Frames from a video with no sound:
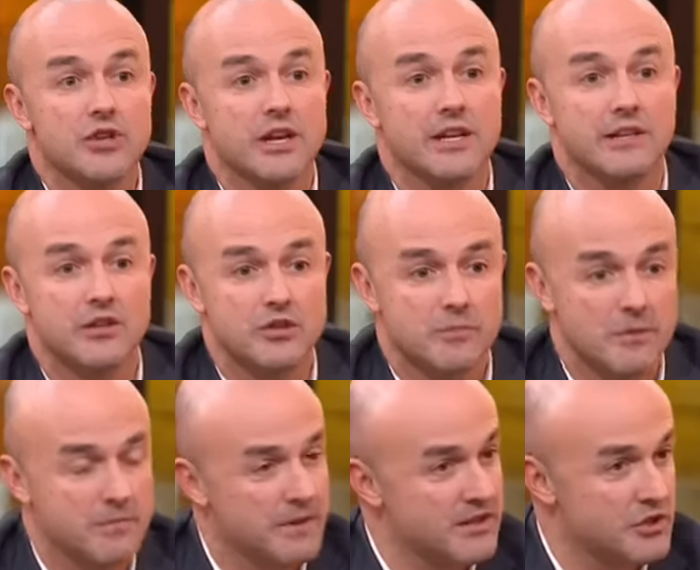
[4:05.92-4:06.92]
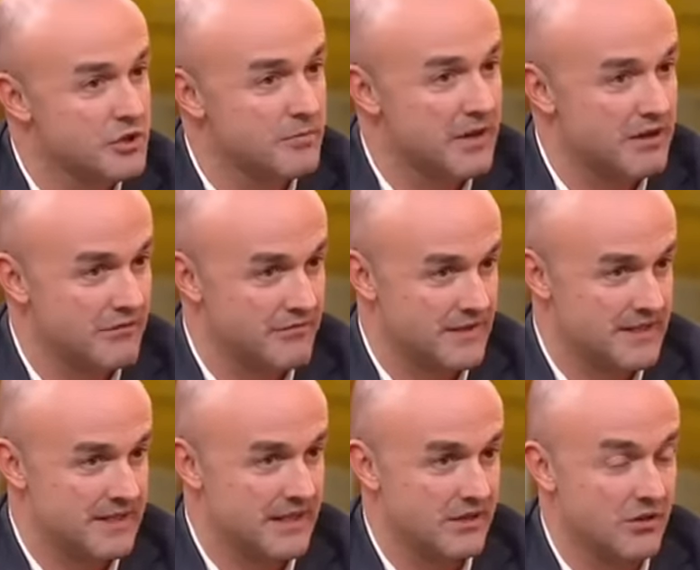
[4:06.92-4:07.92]
c'è chi dice per partecipare a un
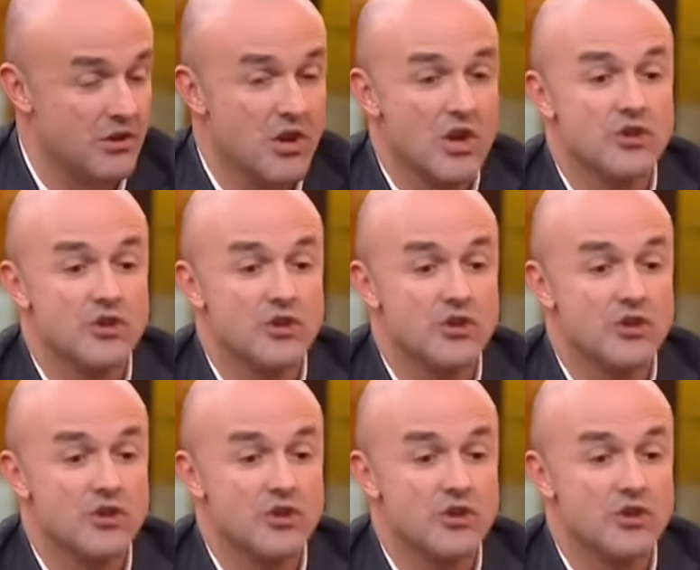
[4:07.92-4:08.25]
festino,